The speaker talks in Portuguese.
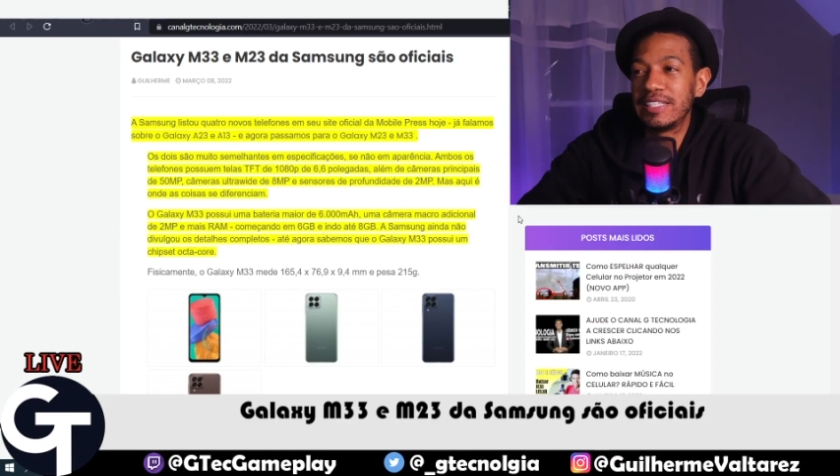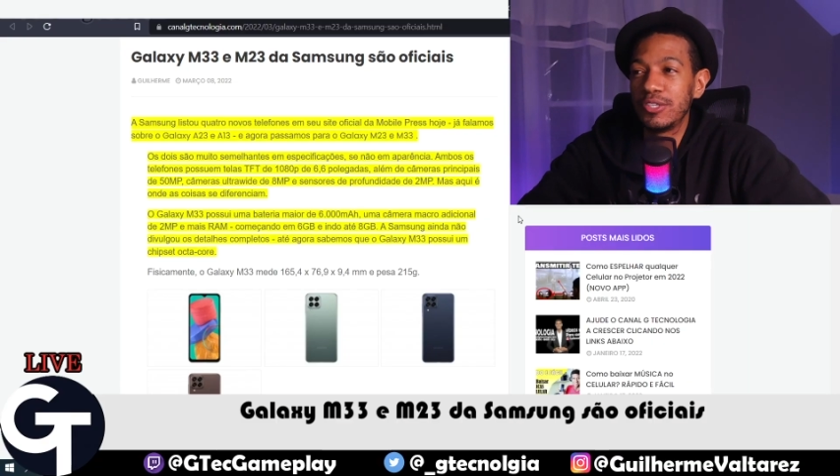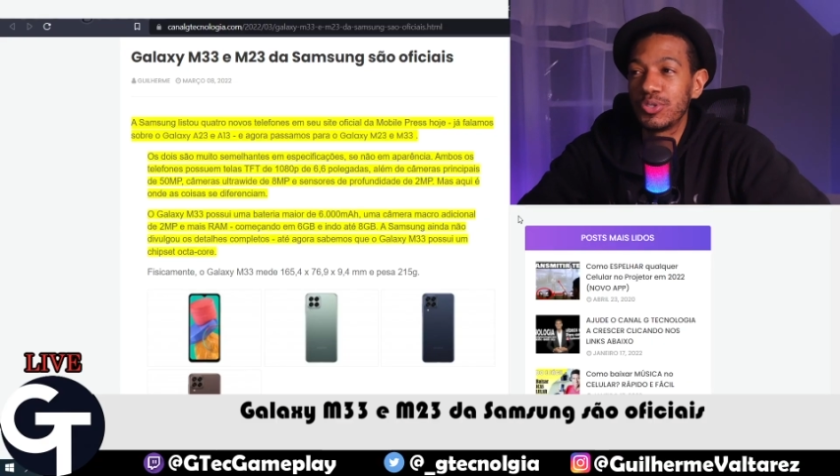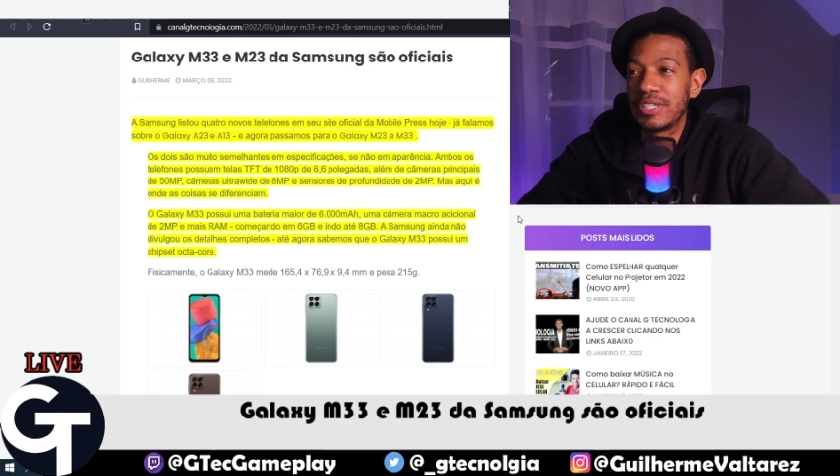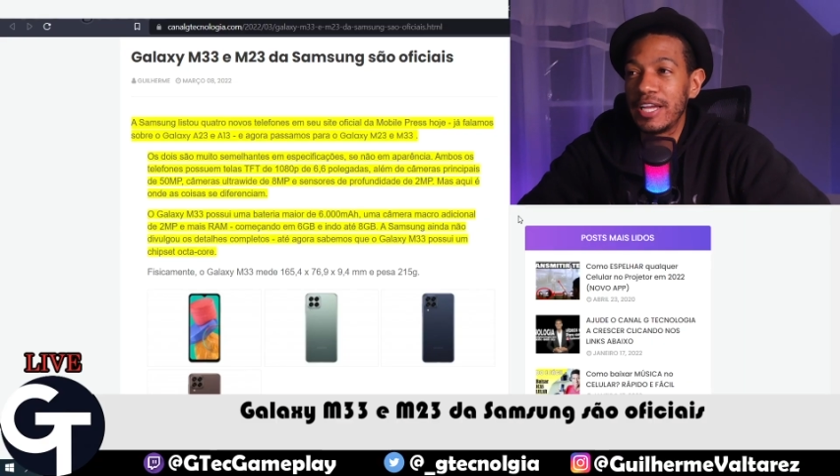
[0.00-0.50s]
em
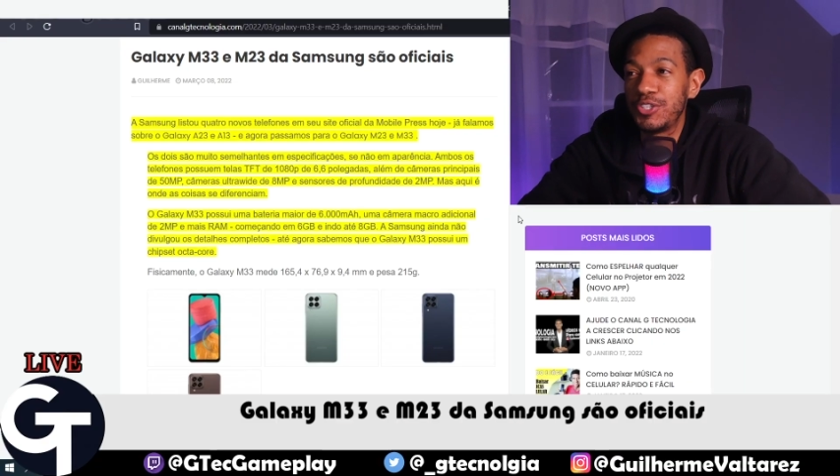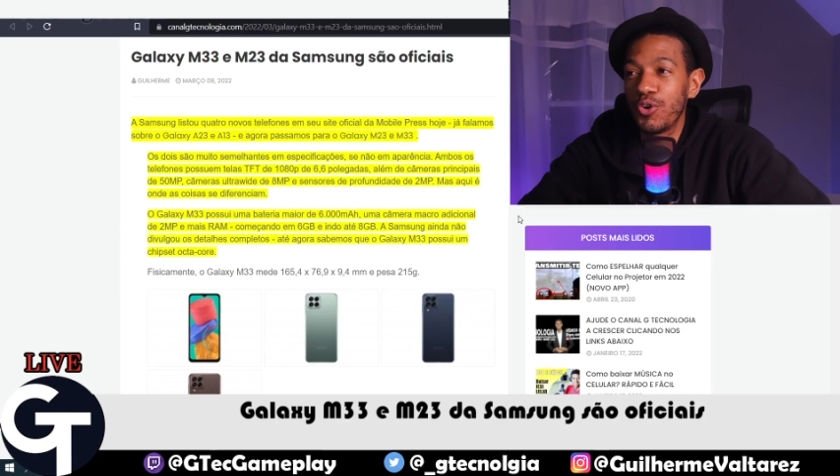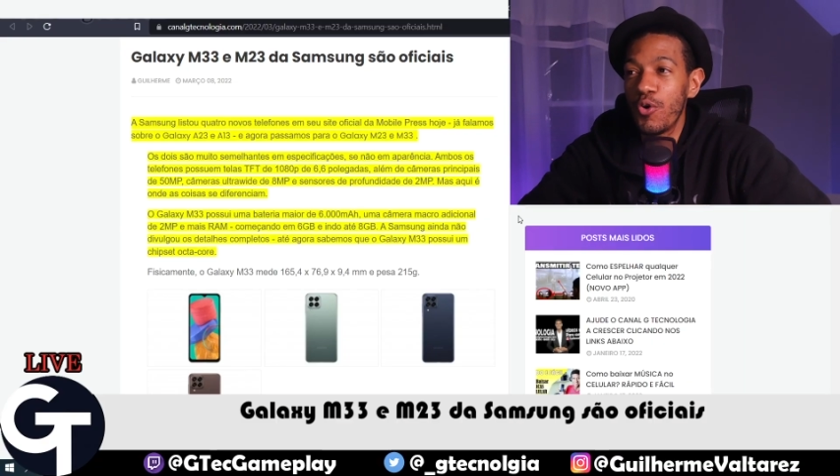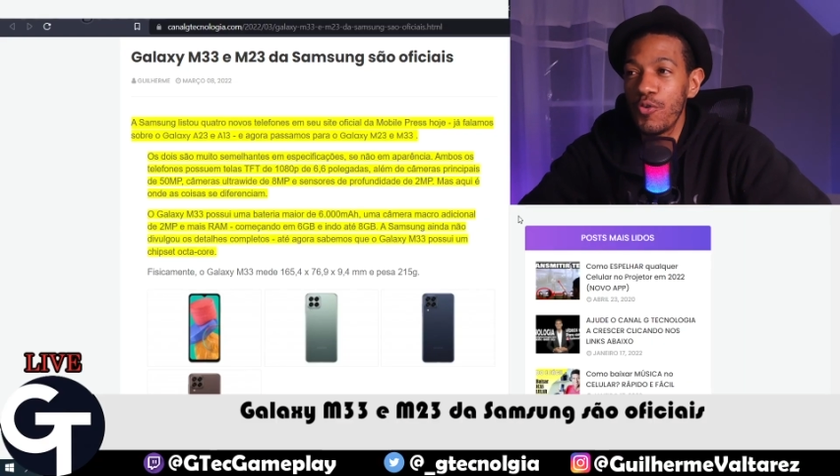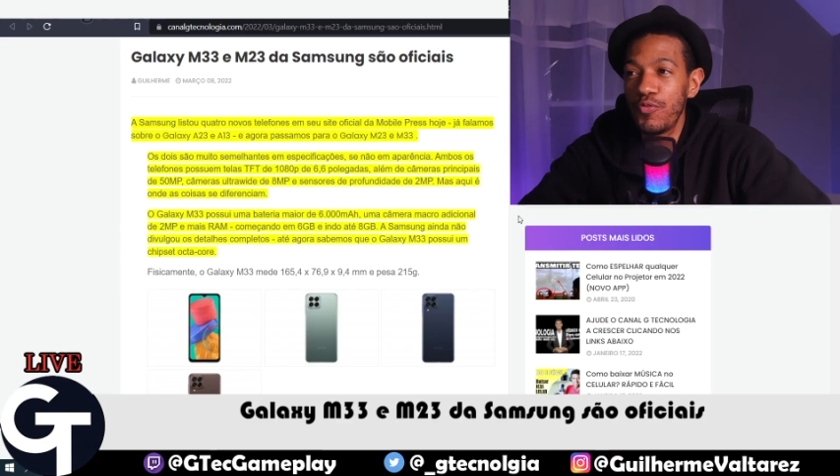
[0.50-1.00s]
seu
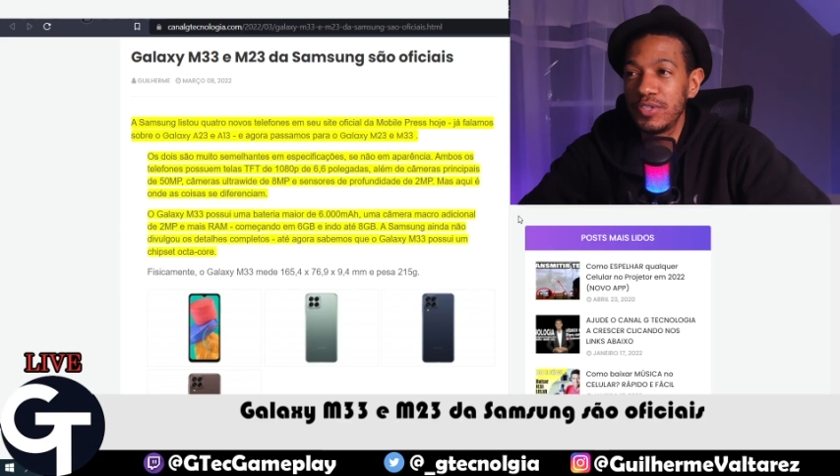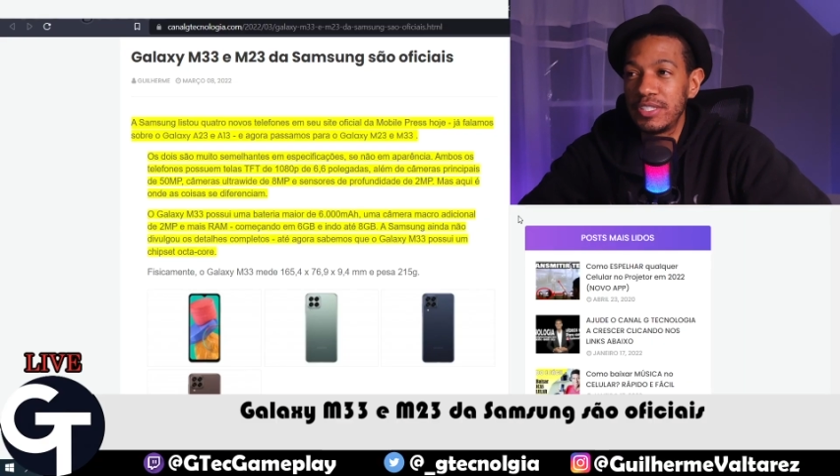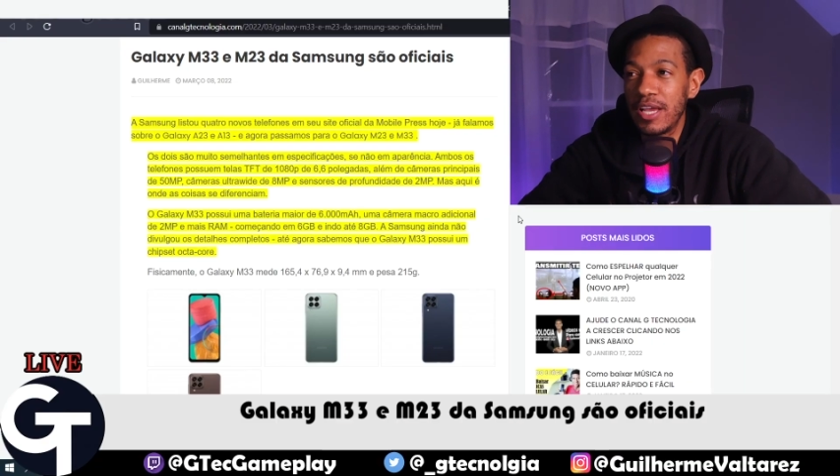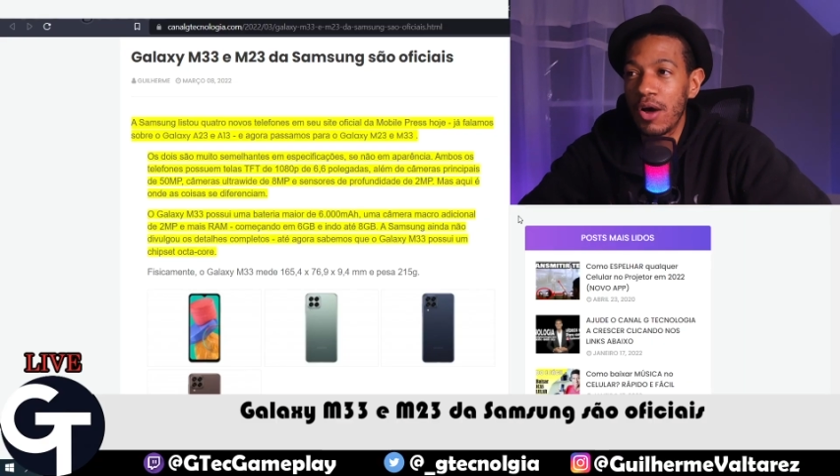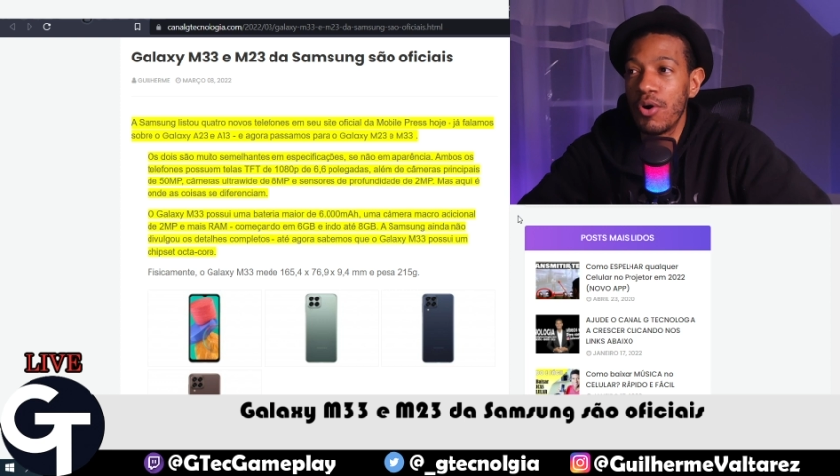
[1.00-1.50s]
site
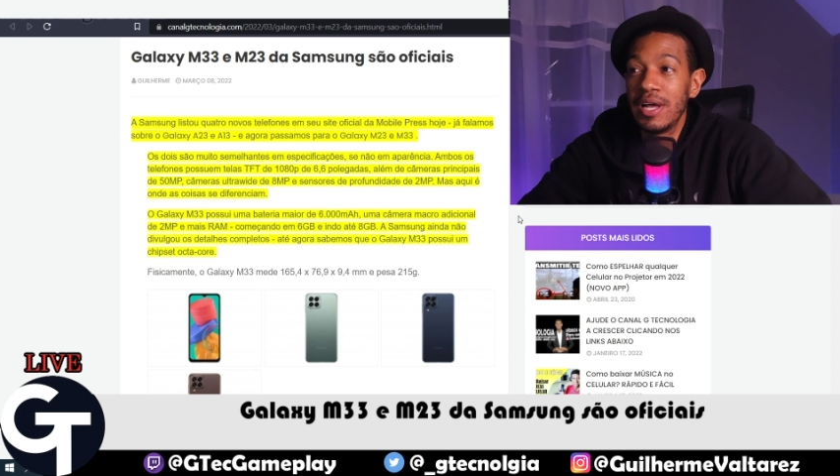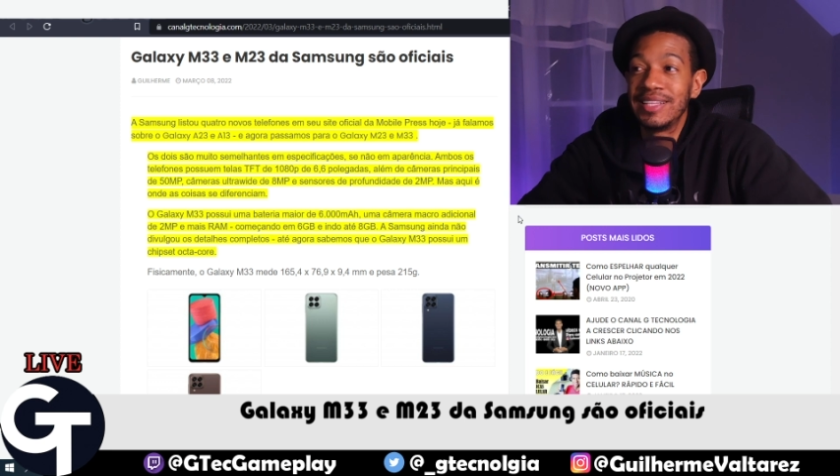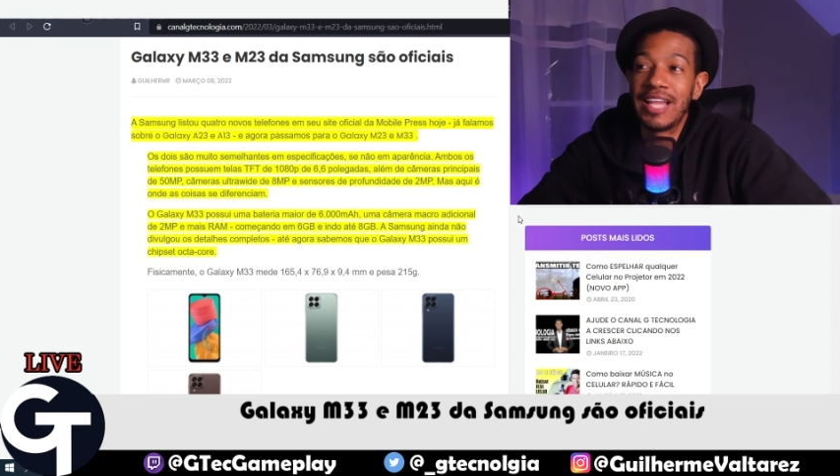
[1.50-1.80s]
oficial